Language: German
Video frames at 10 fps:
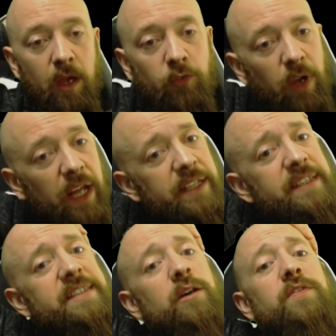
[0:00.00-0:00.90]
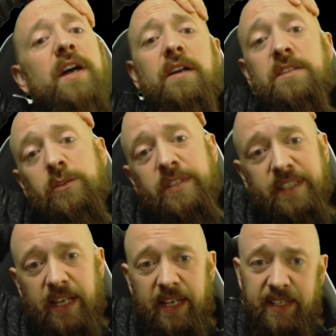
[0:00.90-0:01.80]
Für alle, die sich auf Dark Souls
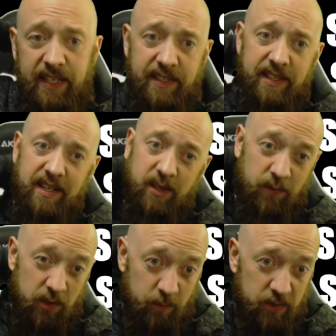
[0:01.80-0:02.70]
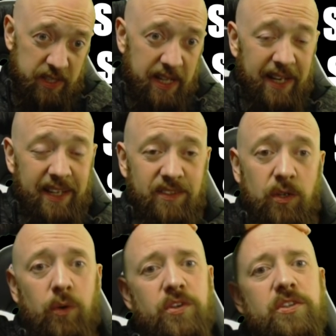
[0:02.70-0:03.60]
3 direkt danach freuen, muss ich leider
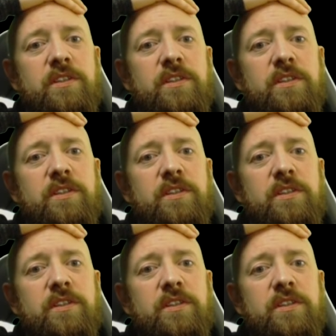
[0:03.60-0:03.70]
enttäuschen.